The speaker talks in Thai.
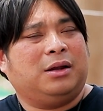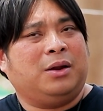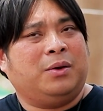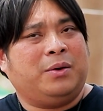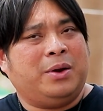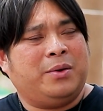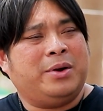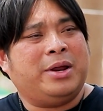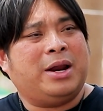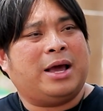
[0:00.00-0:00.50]

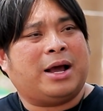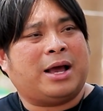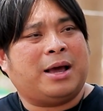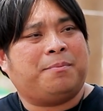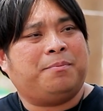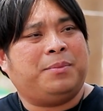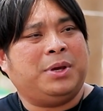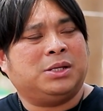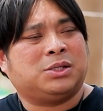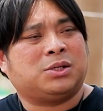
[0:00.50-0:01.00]
เร็วๆนี่แหละค
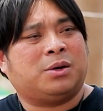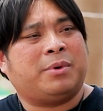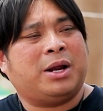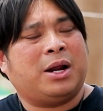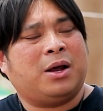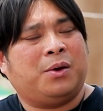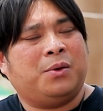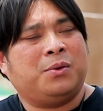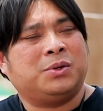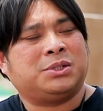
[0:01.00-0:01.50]
รับปีสองพั
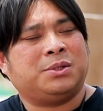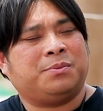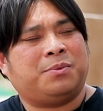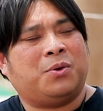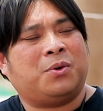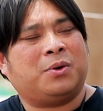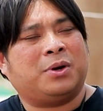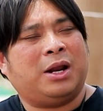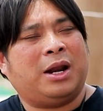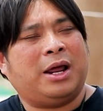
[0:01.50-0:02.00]
นห้าร้อยหกสิบ
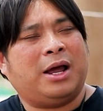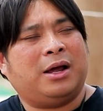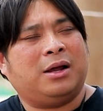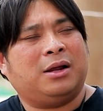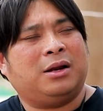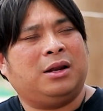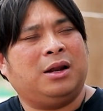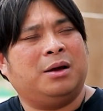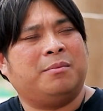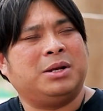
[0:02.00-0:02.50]
หกเนี่ยแหละ
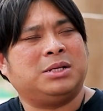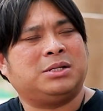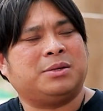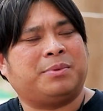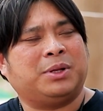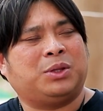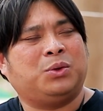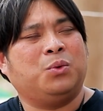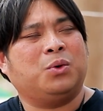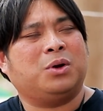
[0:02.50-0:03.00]
แล้วมัน
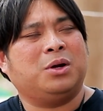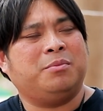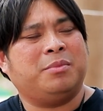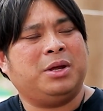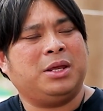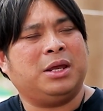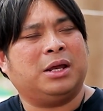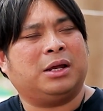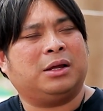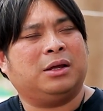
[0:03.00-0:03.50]
จะปะทุขึ้น
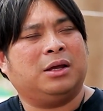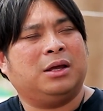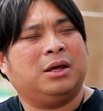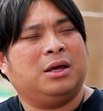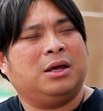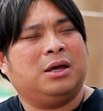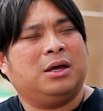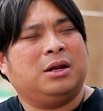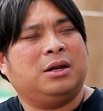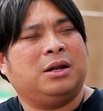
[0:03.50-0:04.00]
มาอีก
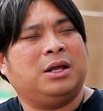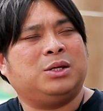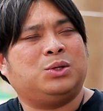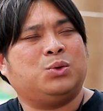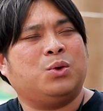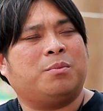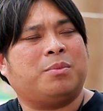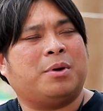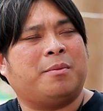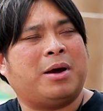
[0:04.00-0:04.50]
ใน
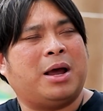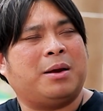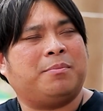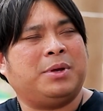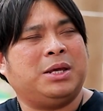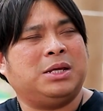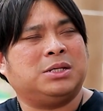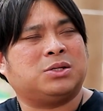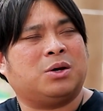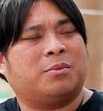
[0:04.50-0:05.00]
ช่วงประมาณ
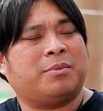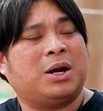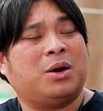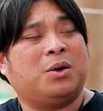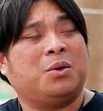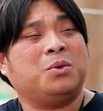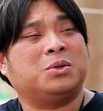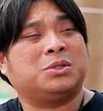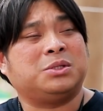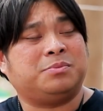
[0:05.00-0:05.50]
ปีสองพัน
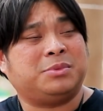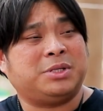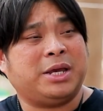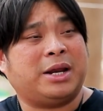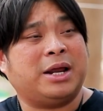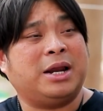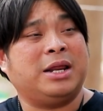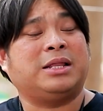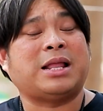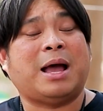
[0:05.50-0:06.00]
ห้าร้อยหกสิบ
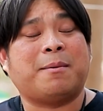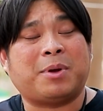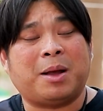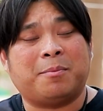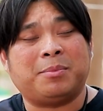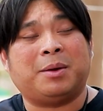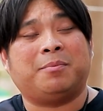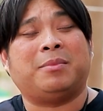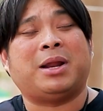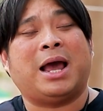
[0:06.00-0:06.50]
เจ็ดอันนี้ตาม
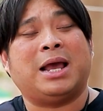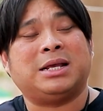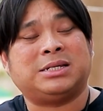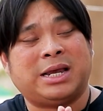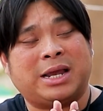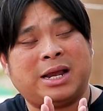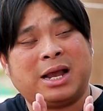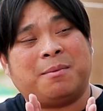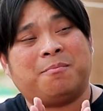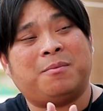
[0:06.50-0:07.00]
คำทำนาย
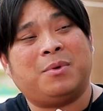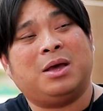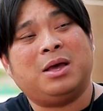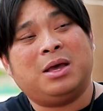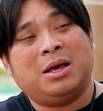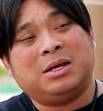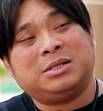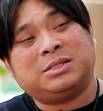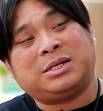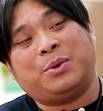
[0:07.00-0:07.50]
ใช้
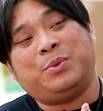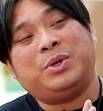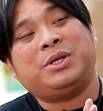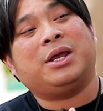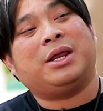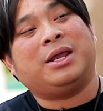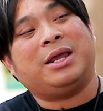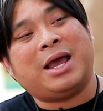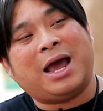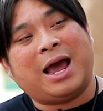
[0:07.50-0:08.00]
คำใช้วิ
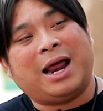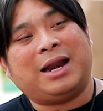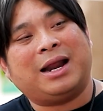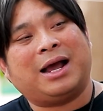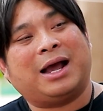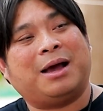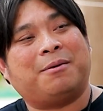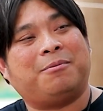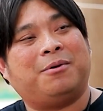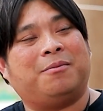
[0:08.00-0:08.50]
จัยยาน
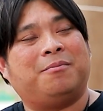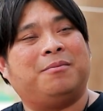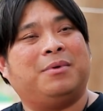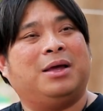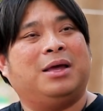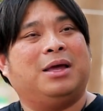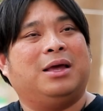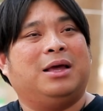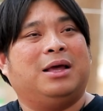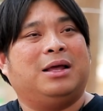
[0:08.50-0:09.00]
นะครับผม
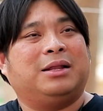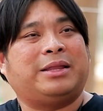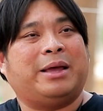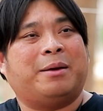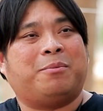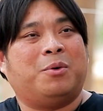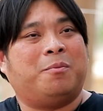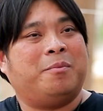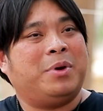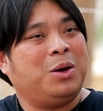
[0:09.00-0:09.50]

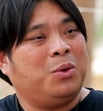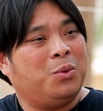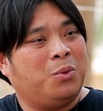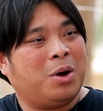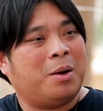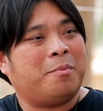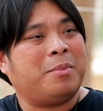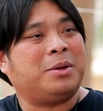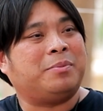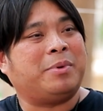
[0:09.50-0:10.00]
แต่ผมไม่รู้
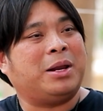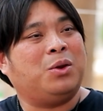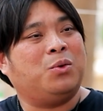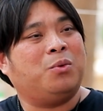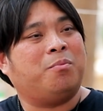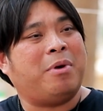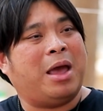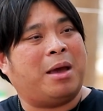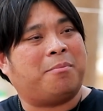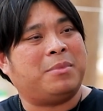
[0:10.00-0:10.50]
ว่ามันเป็น
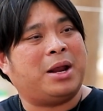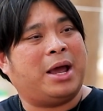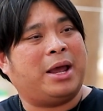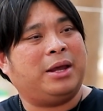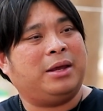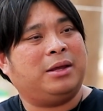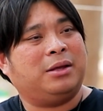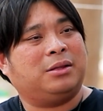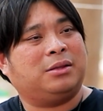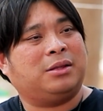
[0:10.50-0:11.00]
รูปแบบไหน
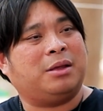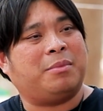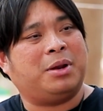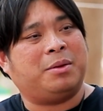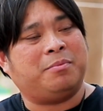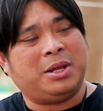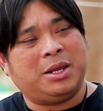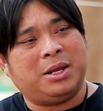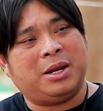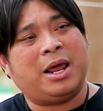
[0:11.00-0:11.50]
แต่
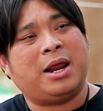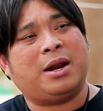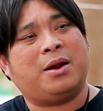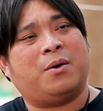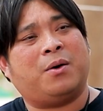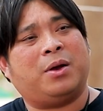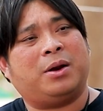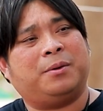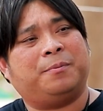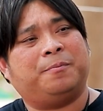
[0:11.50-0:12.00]
มันมีแน่
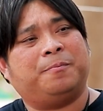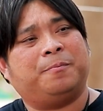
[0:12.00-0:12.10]
นอน